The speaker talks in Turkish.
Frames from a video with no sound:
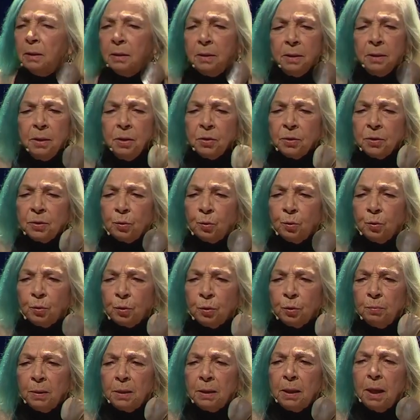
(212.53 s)
Hiç
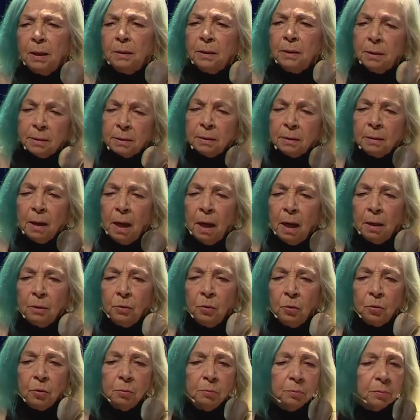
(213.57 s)
susmadan nasıl
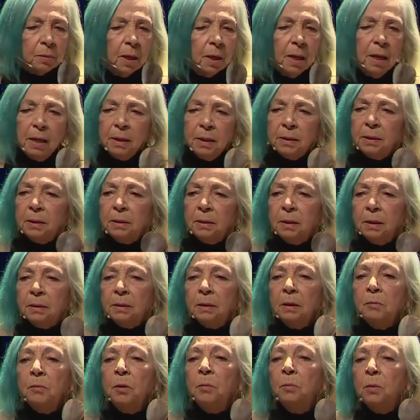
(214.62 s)
ağlıyordum size
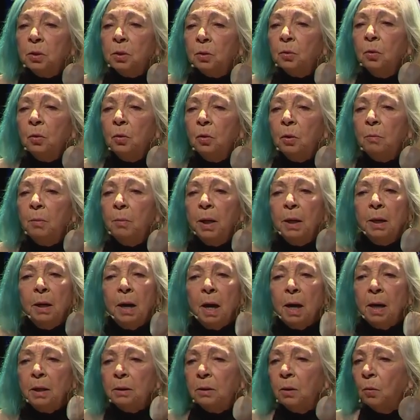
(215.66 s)
samimi söylüyorum
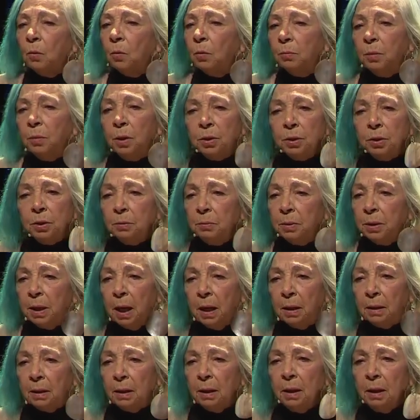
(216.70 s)
herhalde 15-20
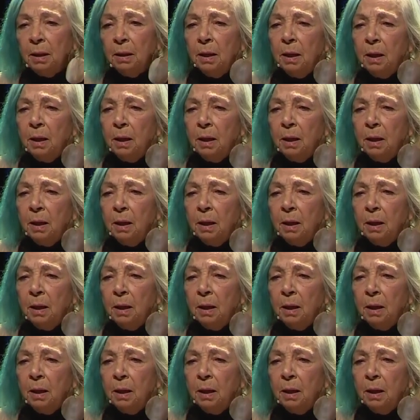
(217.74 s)
dakika